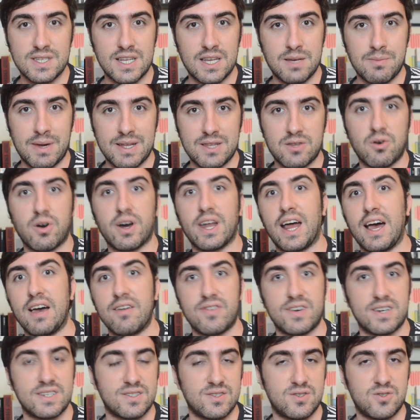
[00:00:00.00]

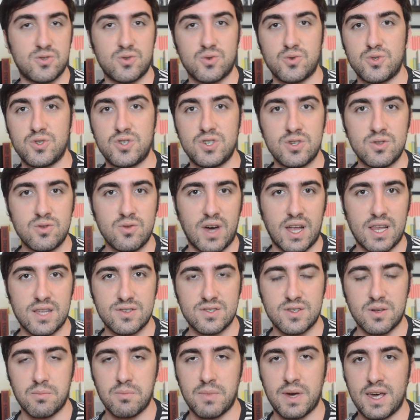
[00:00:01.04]
cinematográficas e discutindo
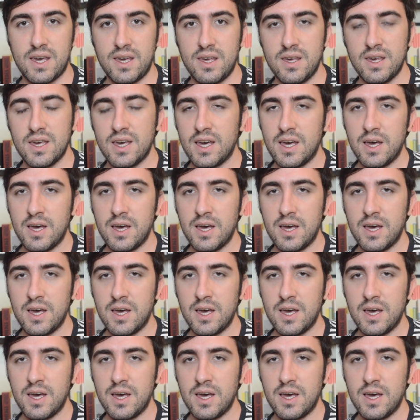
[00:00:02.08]
elas também.